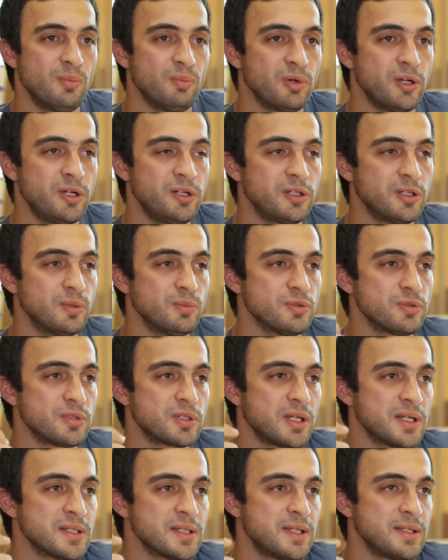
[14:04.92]
Поэтому
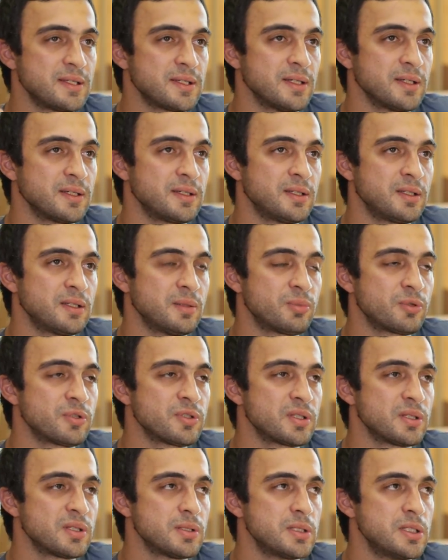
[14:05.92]
сказать, как это,
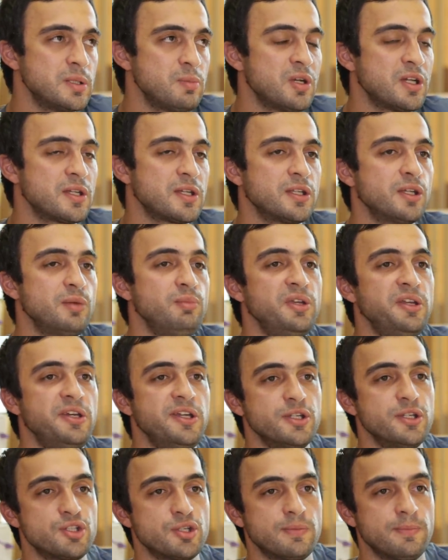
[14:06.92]
просто себя надо
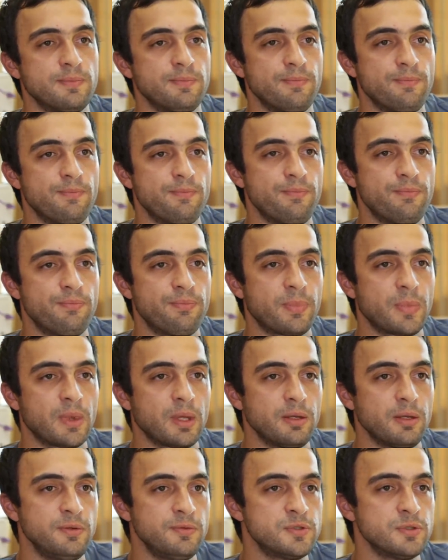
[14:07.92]
беречь.
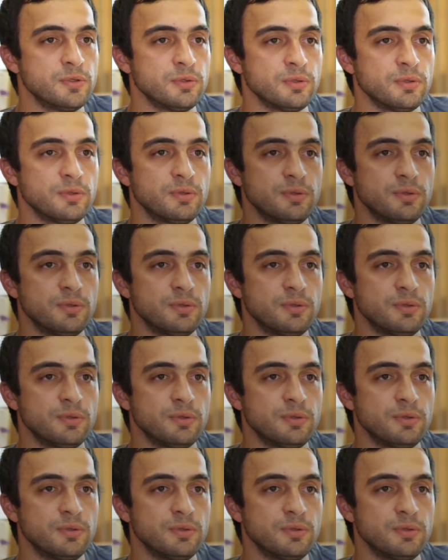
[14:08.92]
И все.